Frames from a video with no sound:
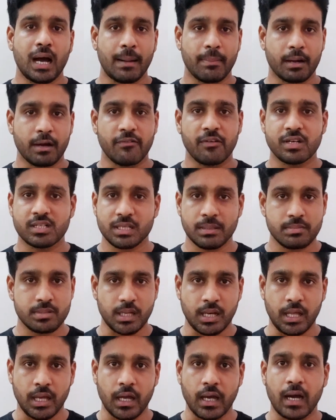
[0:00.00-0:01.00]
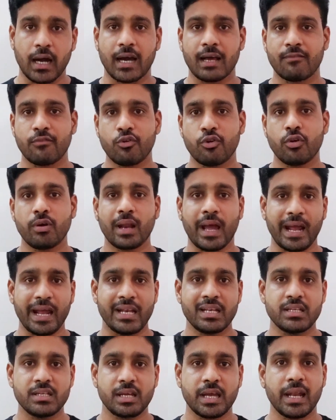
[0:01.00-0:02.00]
आपका व्हाट्सअप चलेगा अगर वो
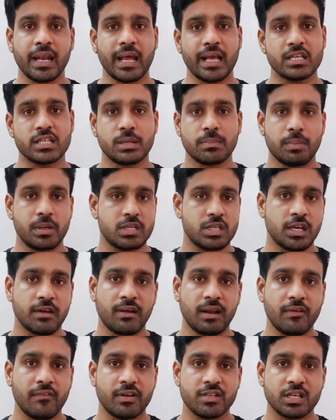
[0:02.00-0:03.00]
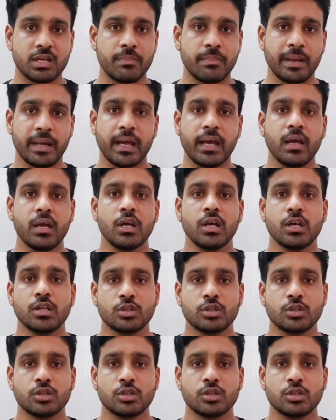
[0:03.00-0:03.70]
नाइन या नाइन से पीछे वाले वर्जन पे है